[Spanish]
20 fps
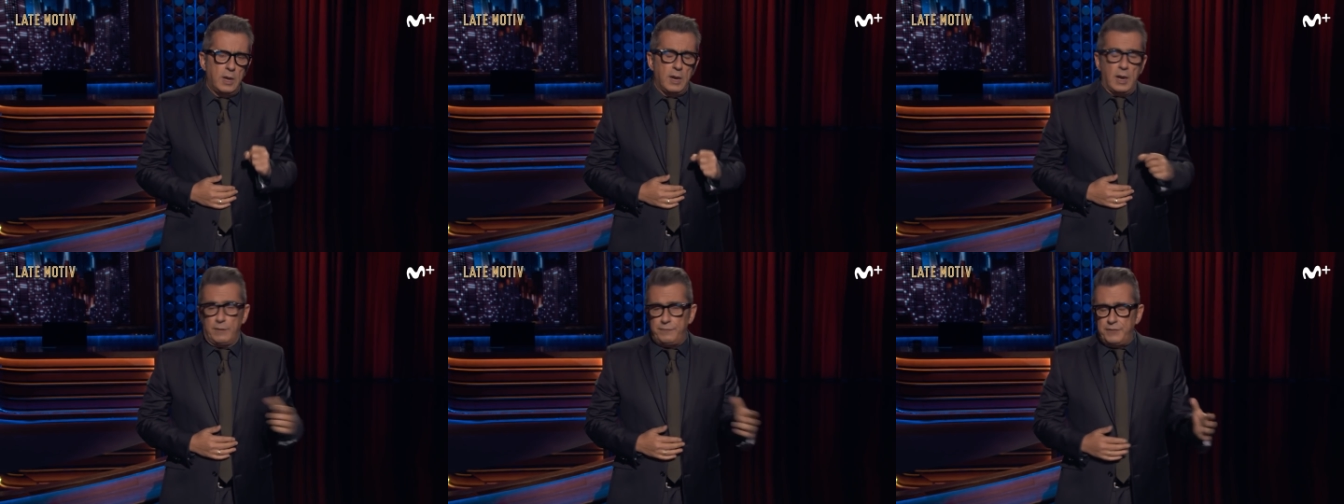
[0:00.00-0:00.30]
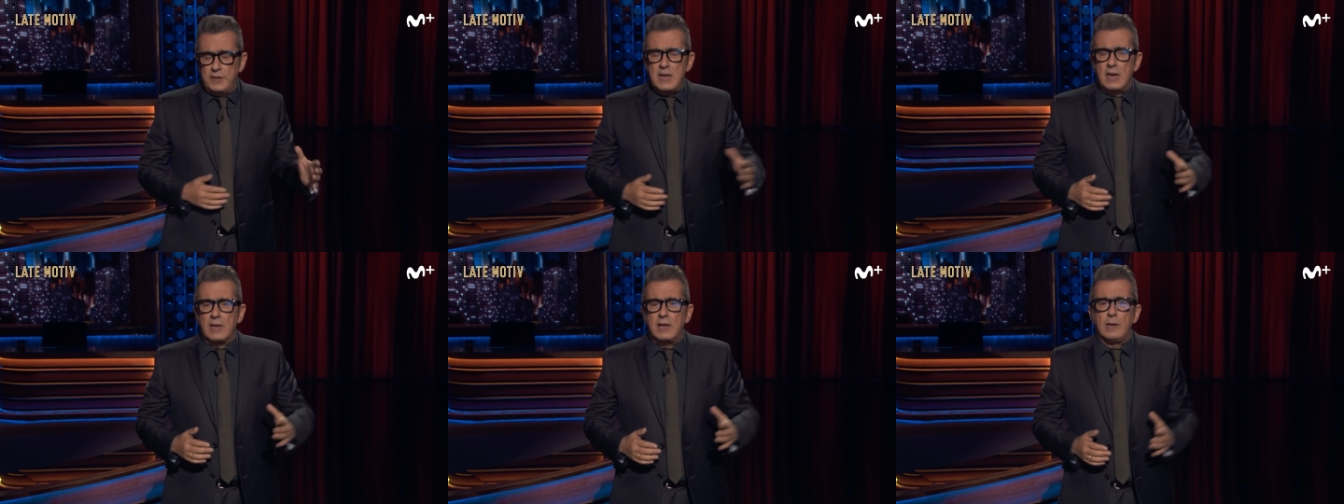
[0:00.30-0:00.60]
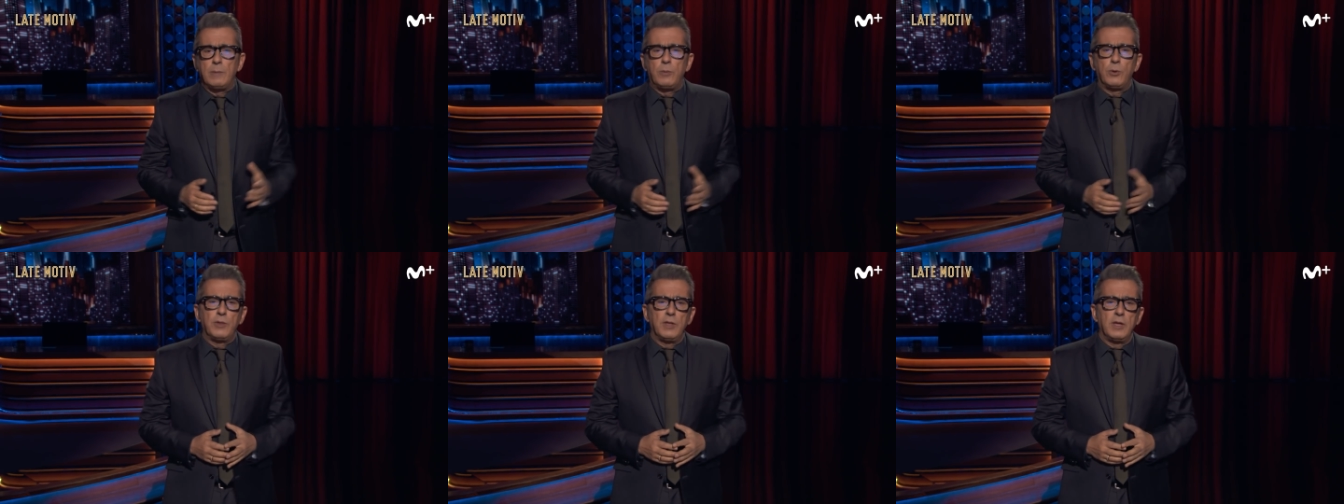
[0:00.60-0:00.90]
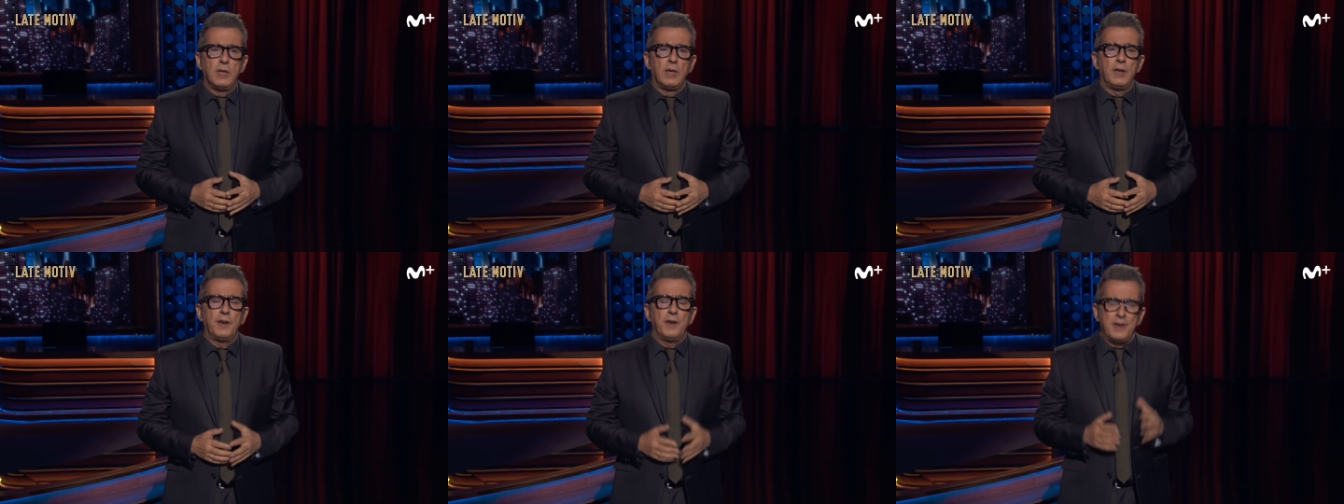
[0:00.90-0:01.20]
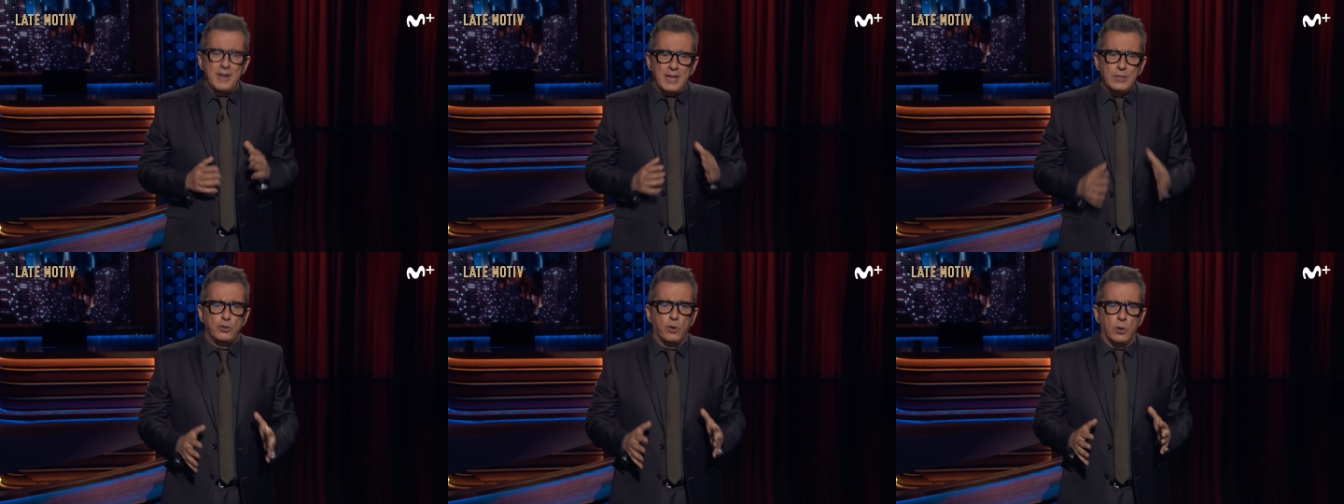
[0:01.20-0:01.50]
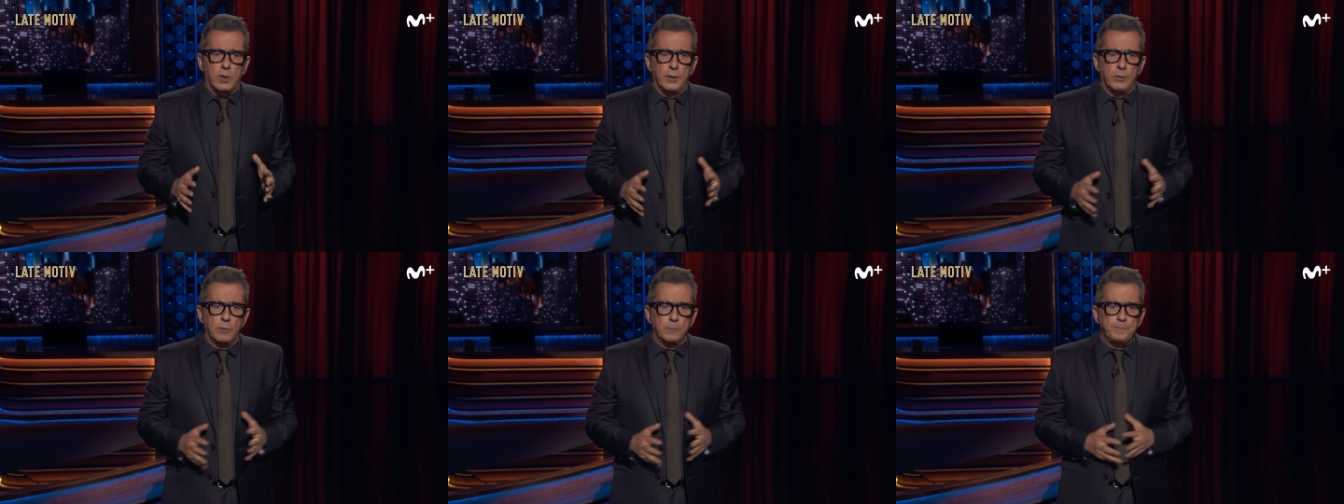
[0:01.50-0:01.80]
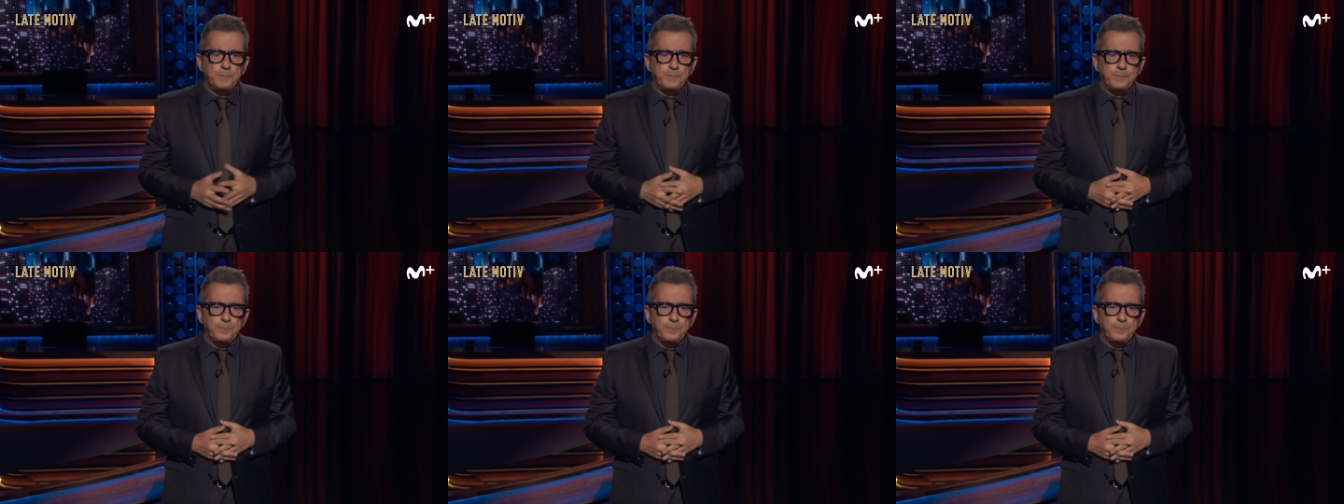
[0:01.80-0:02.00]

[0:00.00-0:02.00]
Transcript: al fin y al cabo de Nacho Cano.